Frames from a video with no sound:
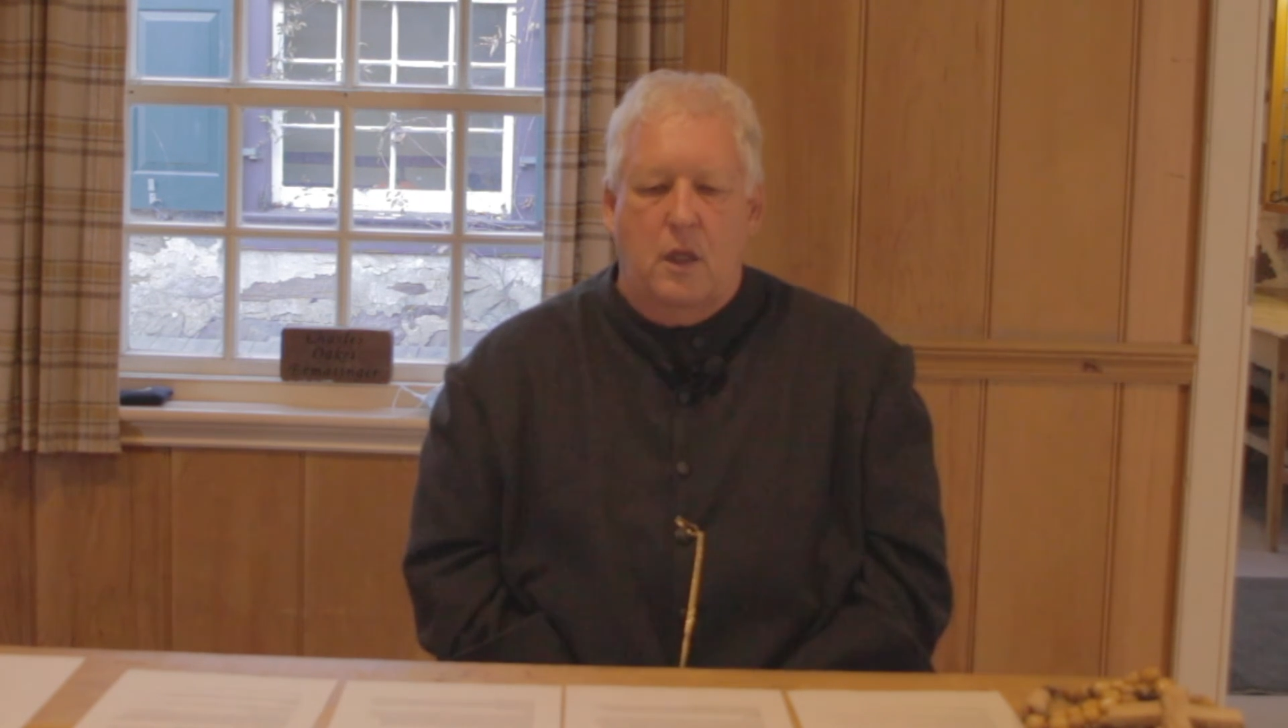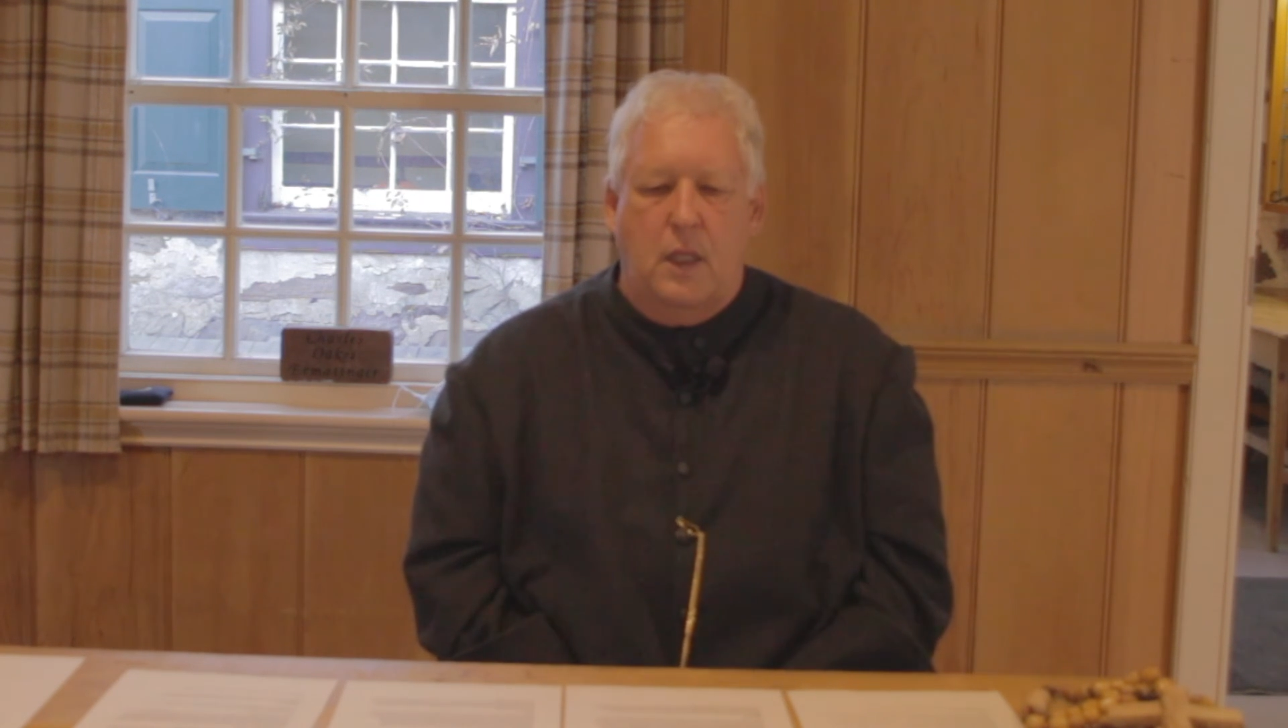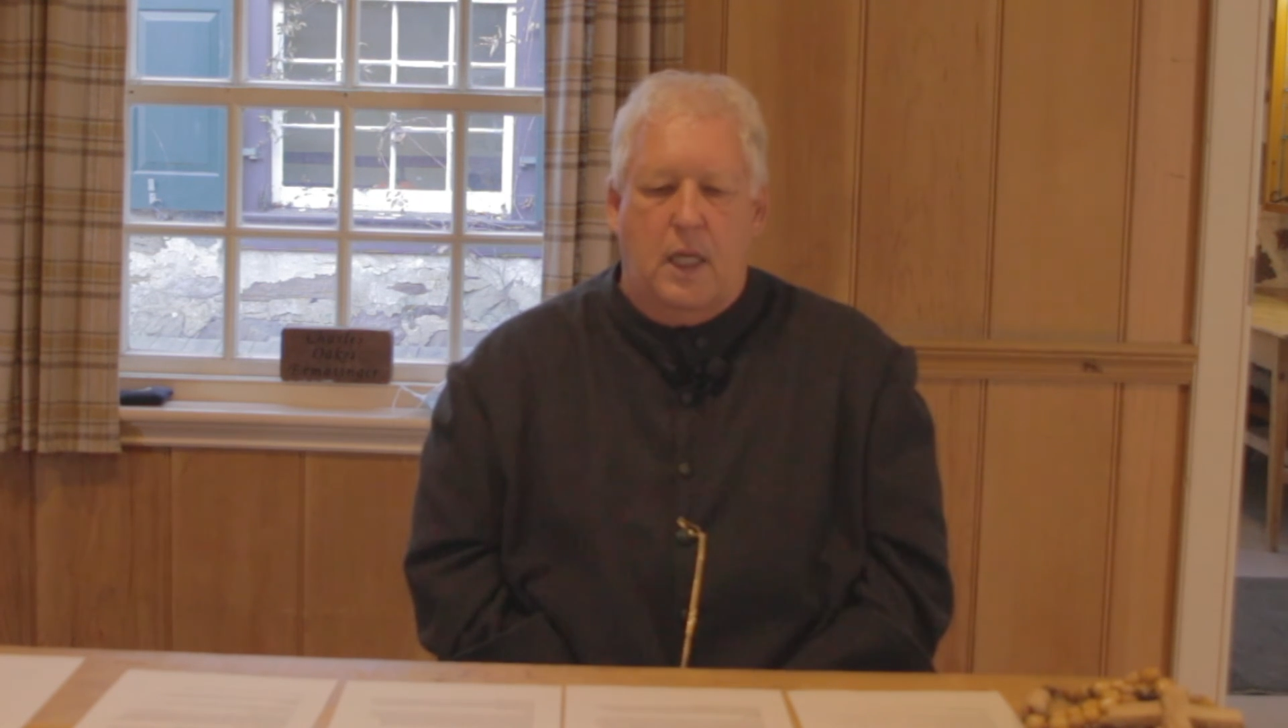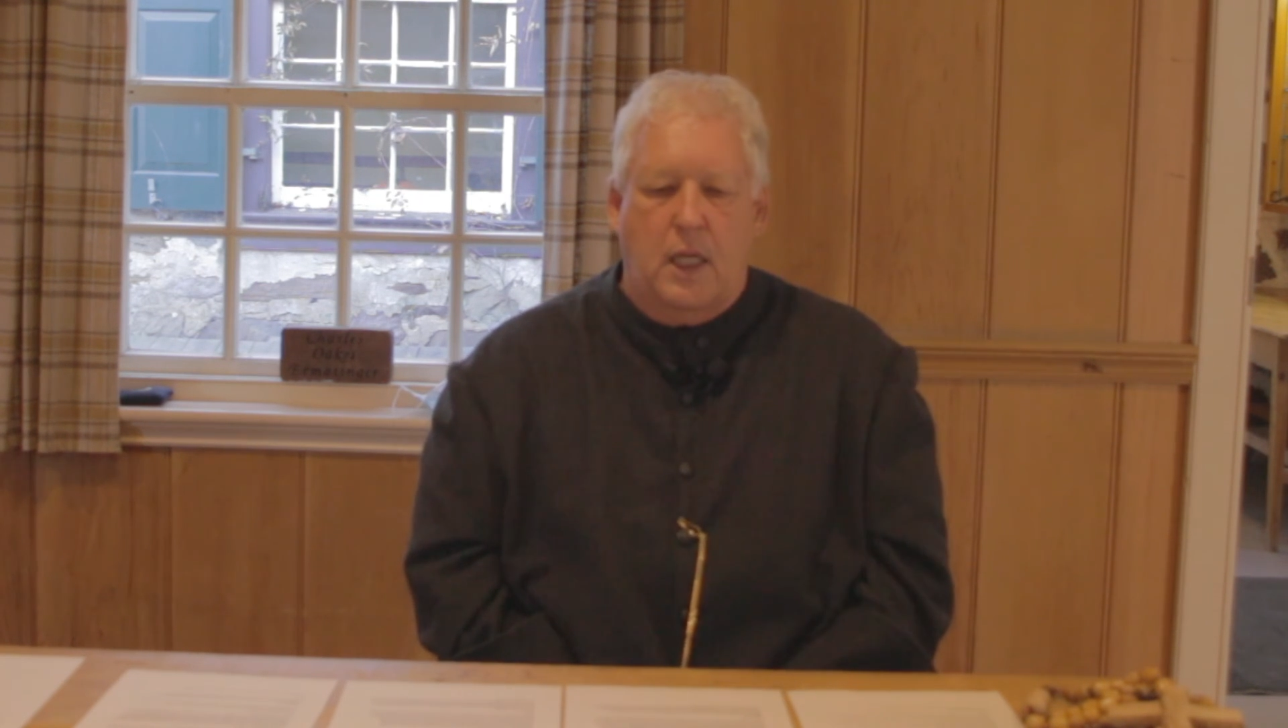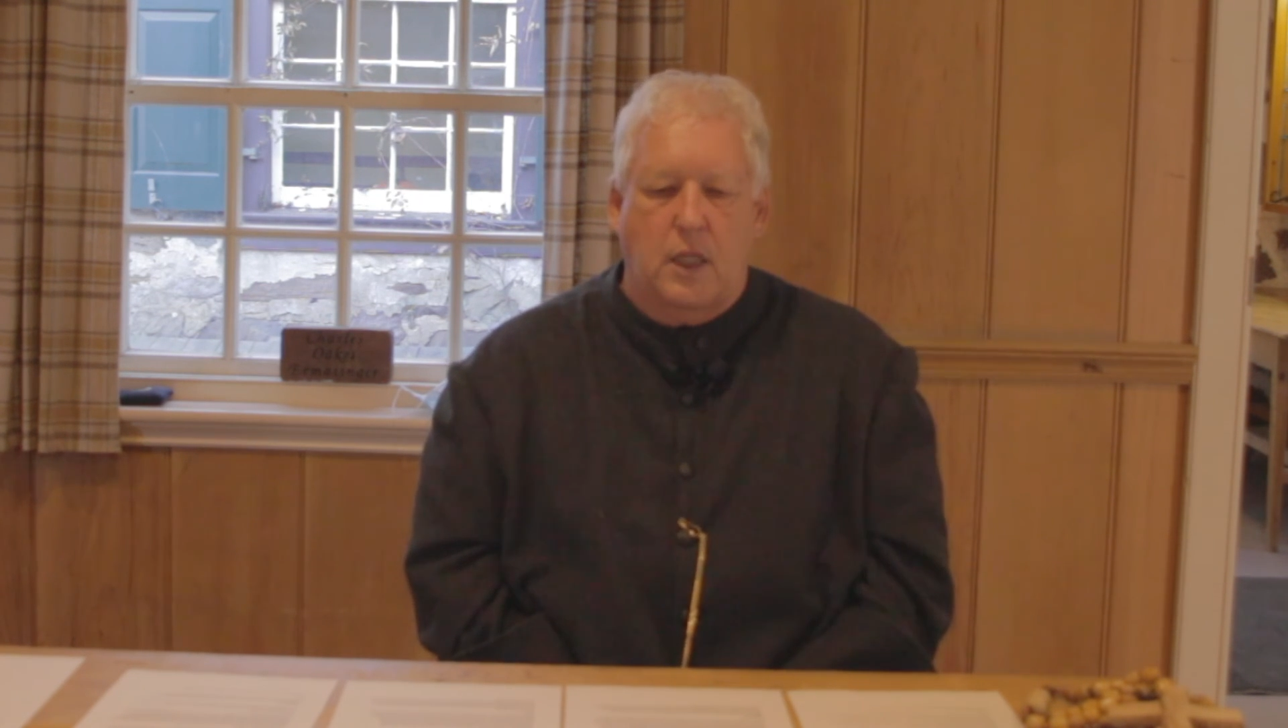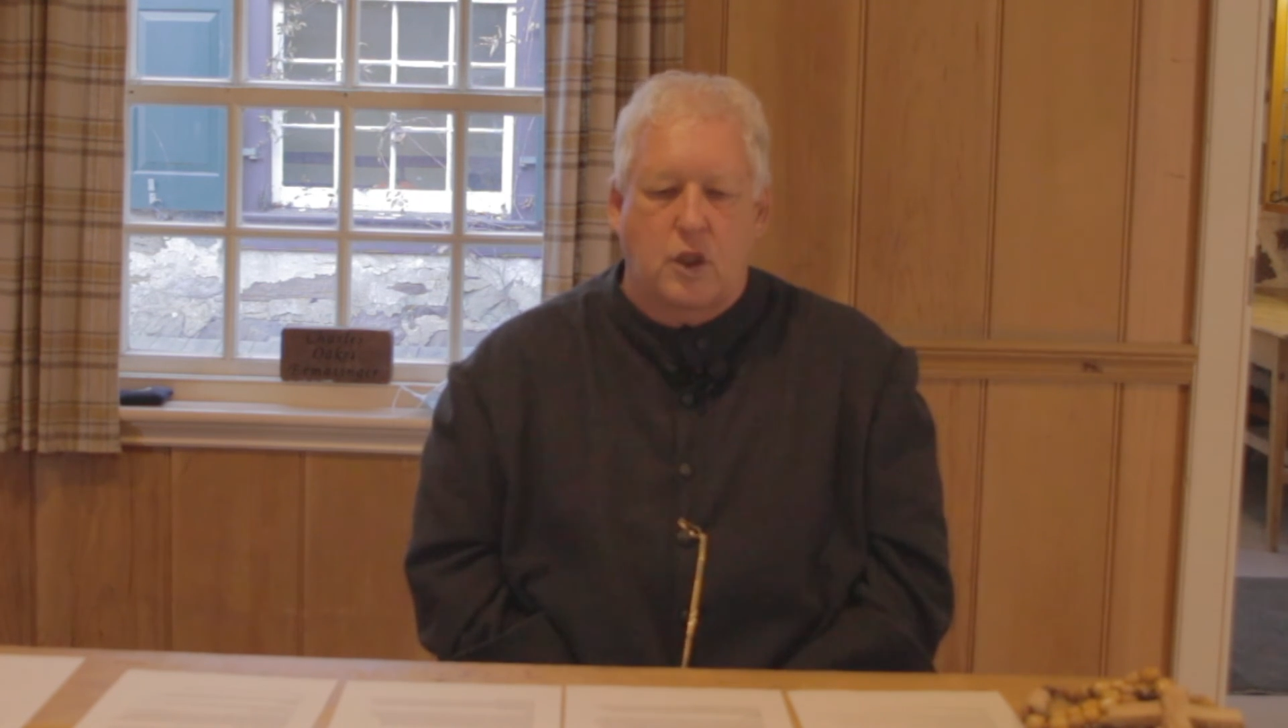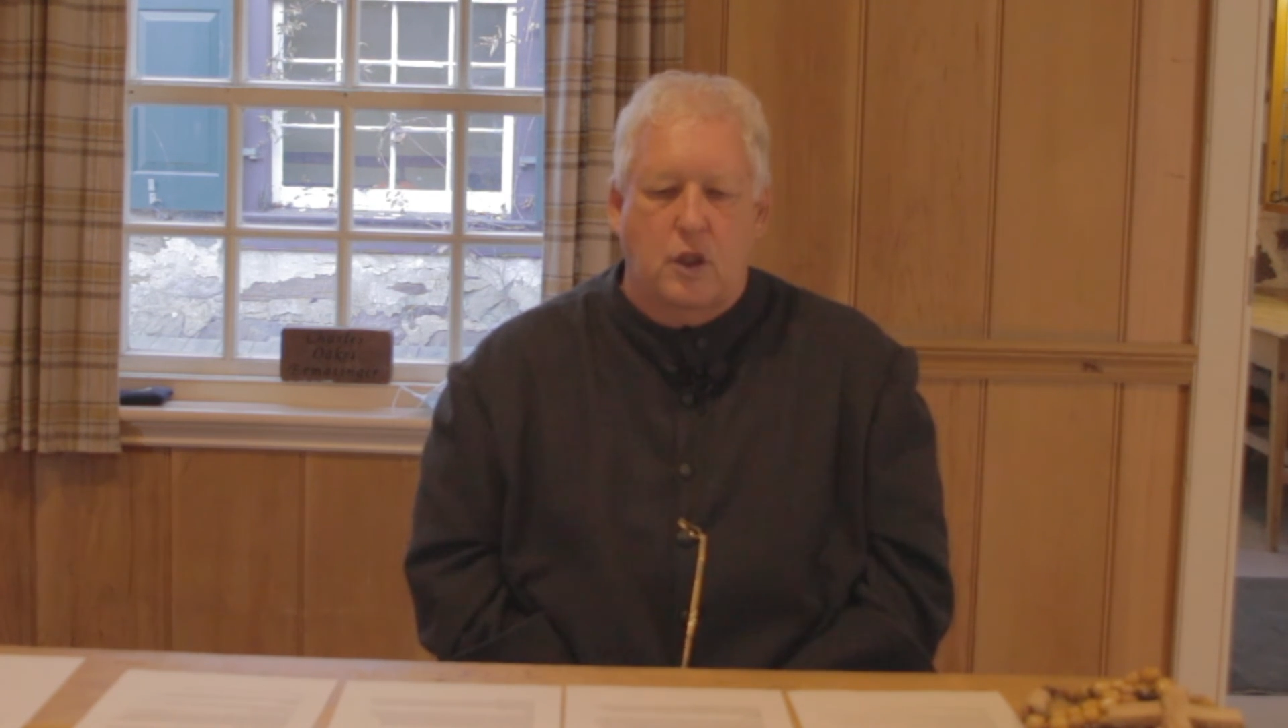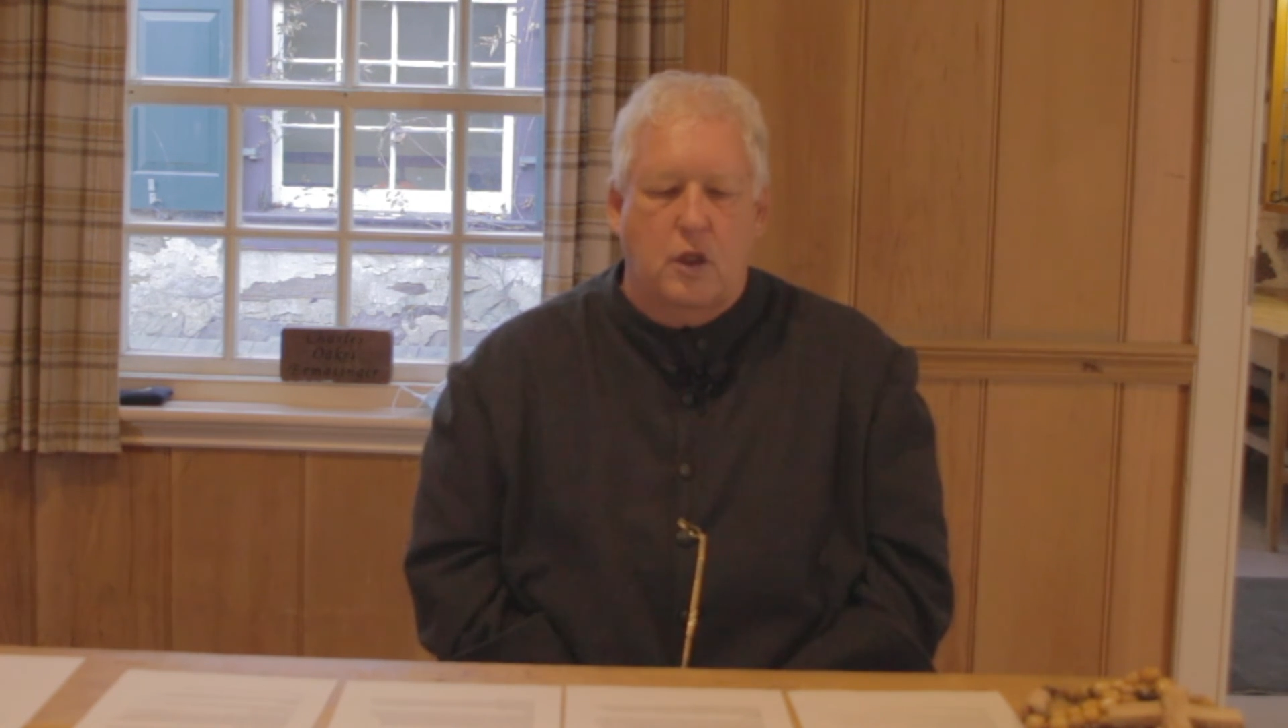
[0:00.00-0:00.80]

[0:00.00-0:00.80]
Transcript: de